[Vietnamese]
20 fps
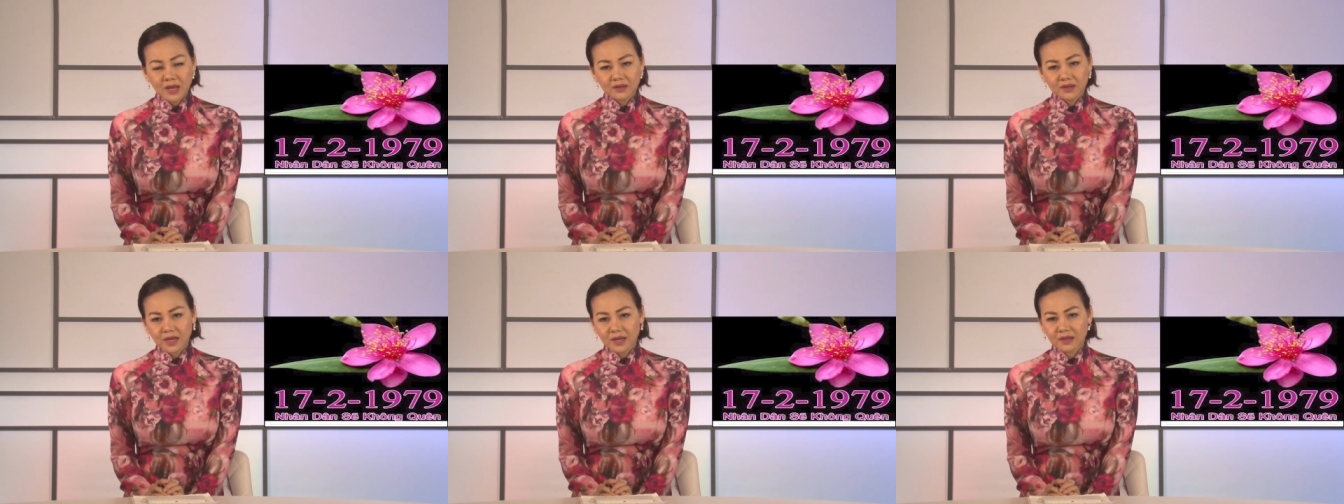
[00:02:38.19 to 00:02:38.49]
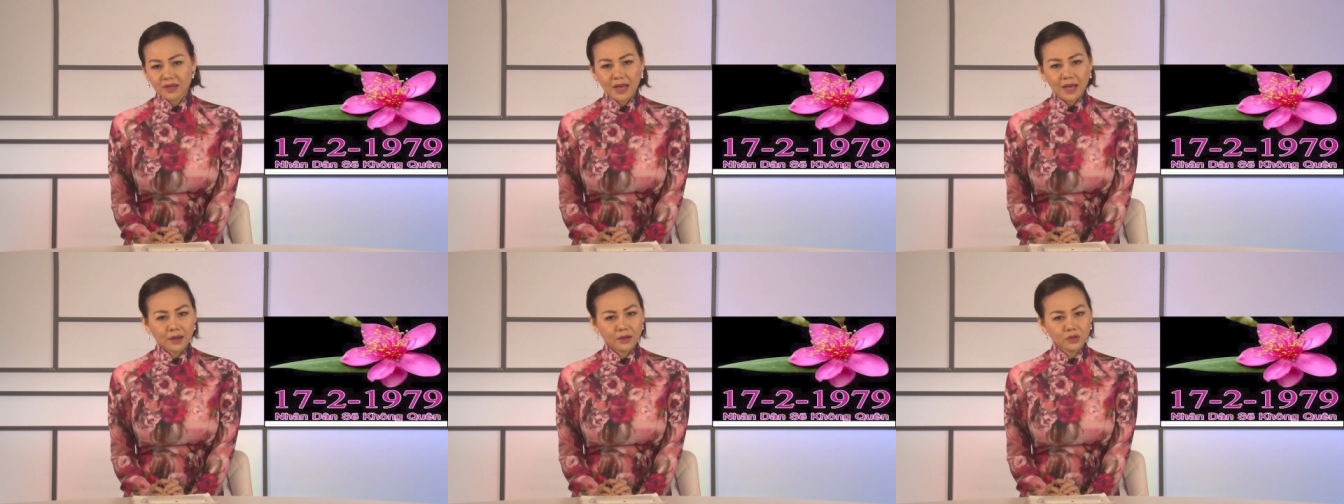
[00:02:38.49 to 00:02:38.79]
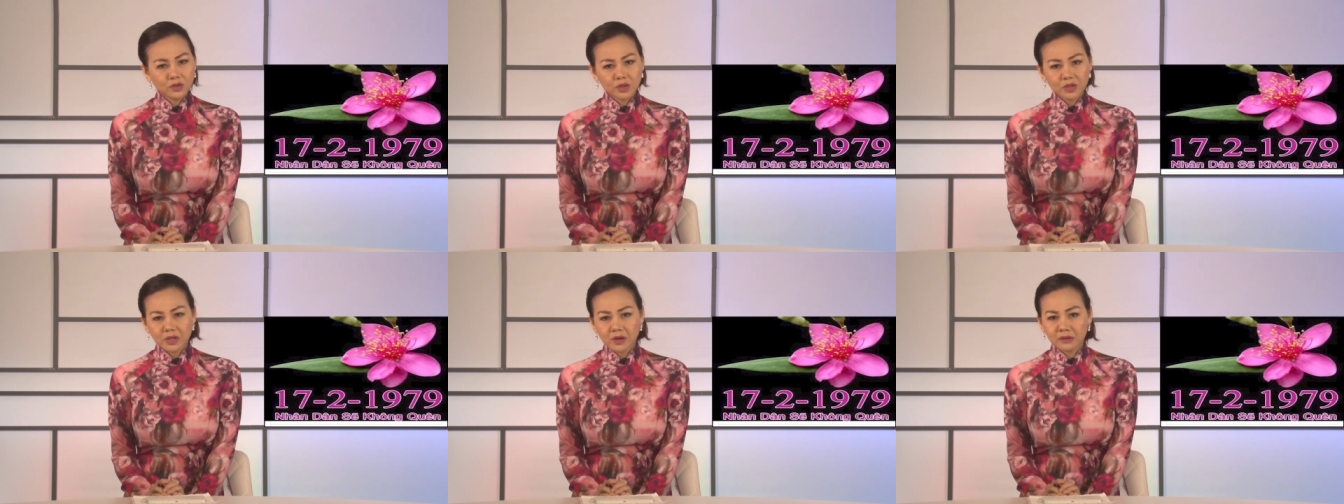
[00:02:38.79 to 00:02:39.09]
Ngăn cả
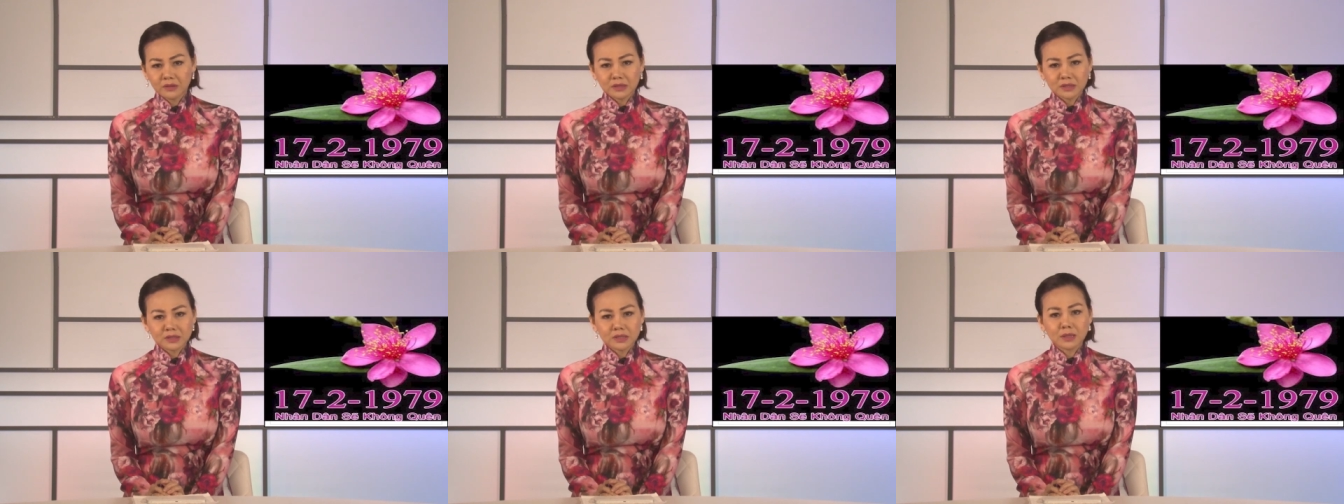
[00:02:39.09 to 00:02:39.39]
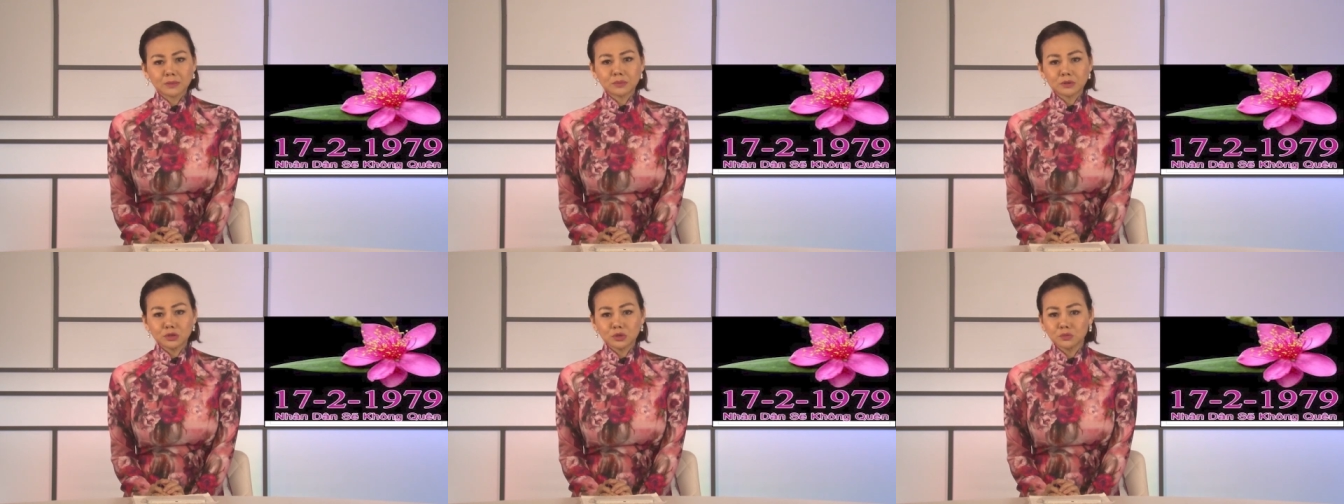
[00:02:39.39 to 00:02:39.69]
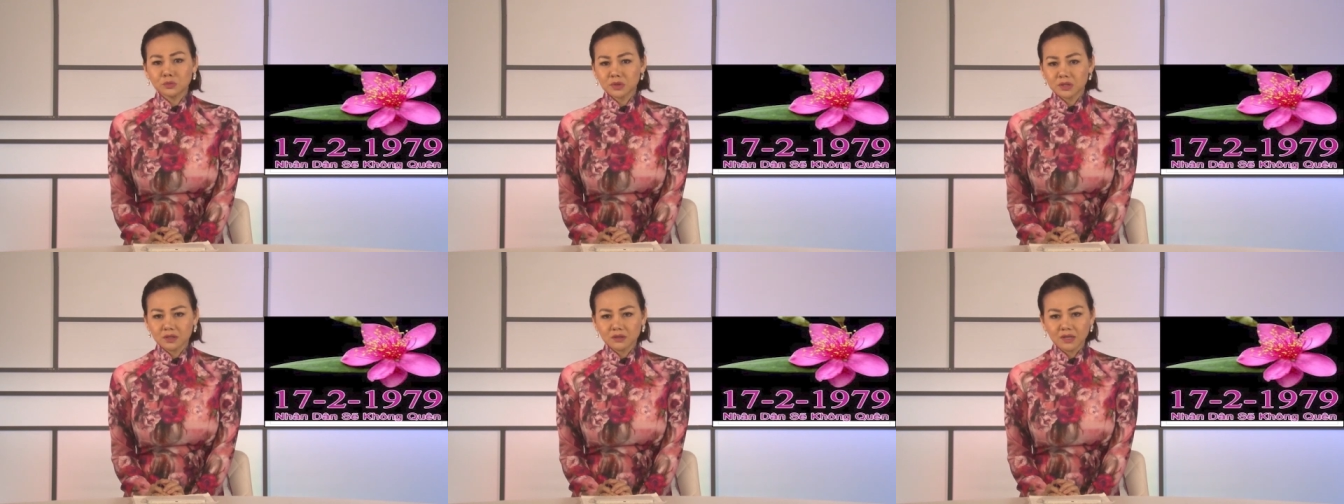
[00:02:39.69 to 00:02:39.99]
người dân tập
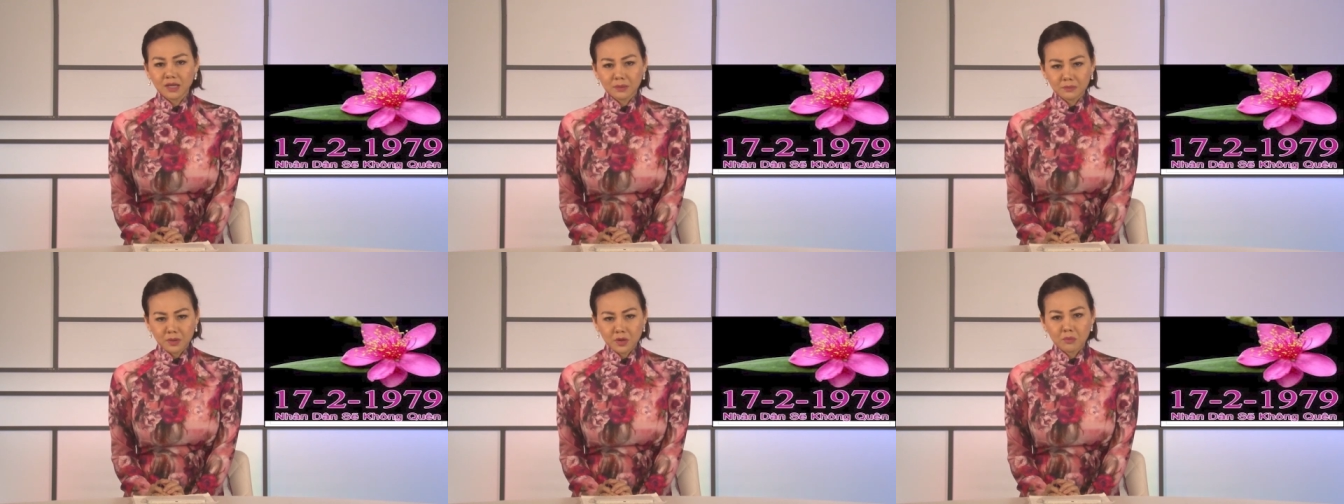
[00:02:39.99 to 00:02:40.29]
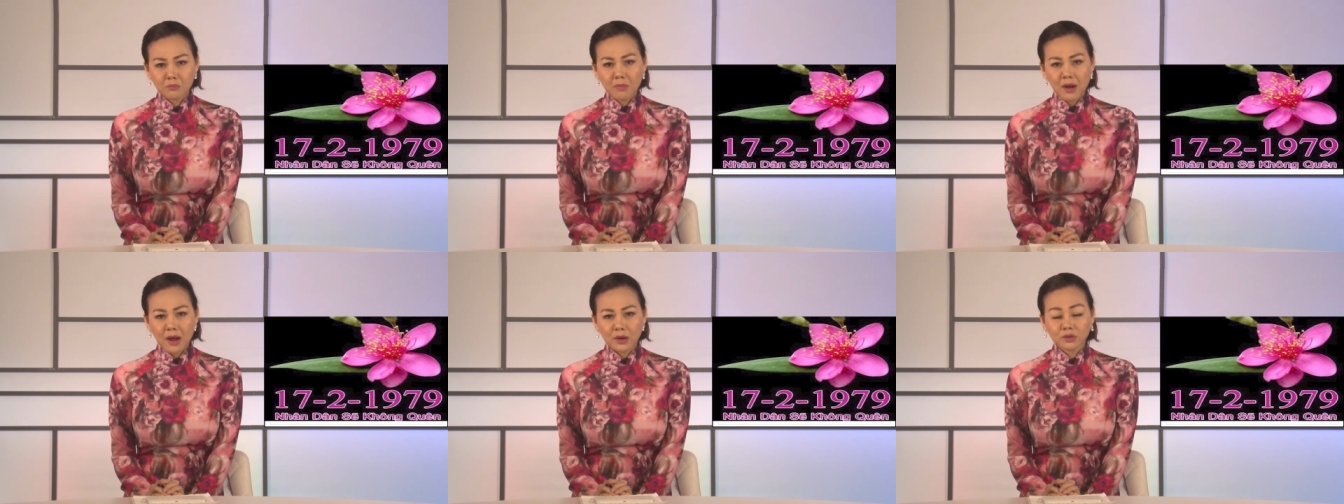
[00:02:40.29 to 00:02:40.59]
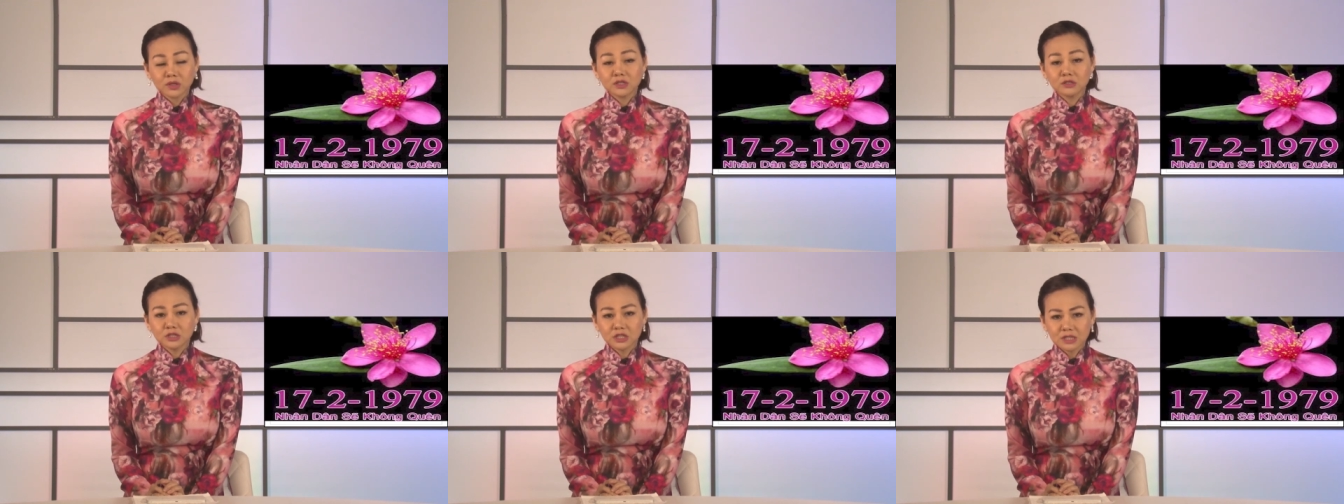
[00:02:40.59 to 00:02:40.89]
trung tưởng niệm đồng bào
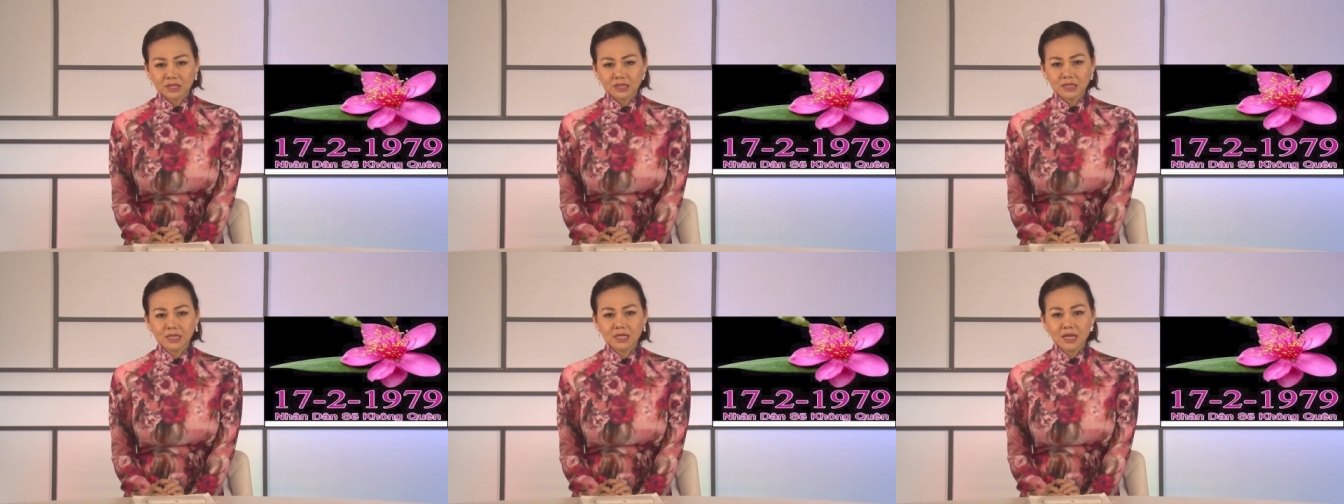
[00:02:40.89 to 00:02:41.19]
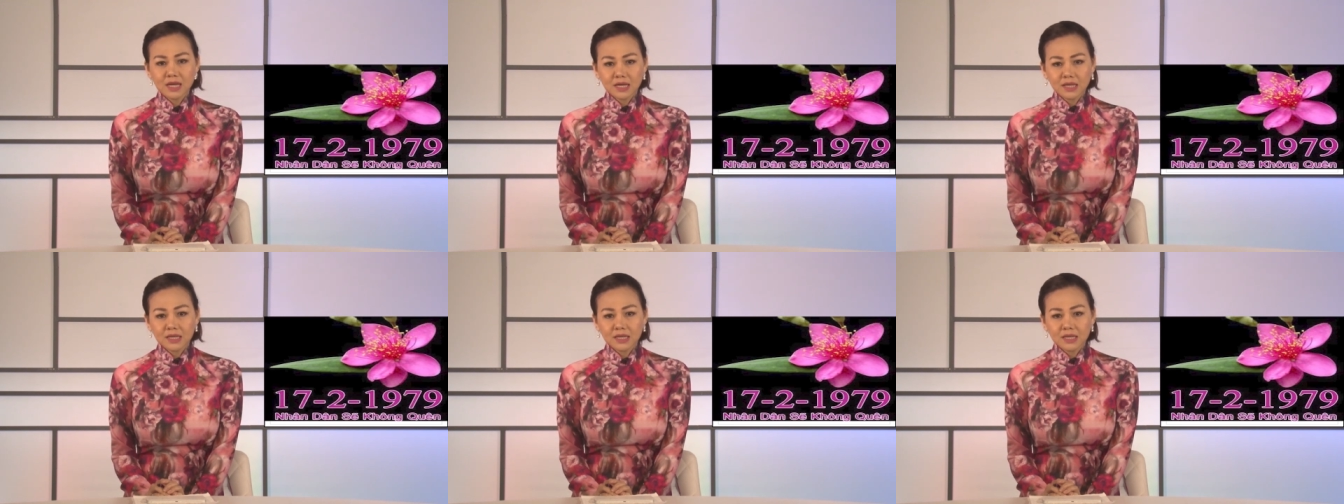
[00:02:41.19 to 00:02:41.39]
chiến sĩ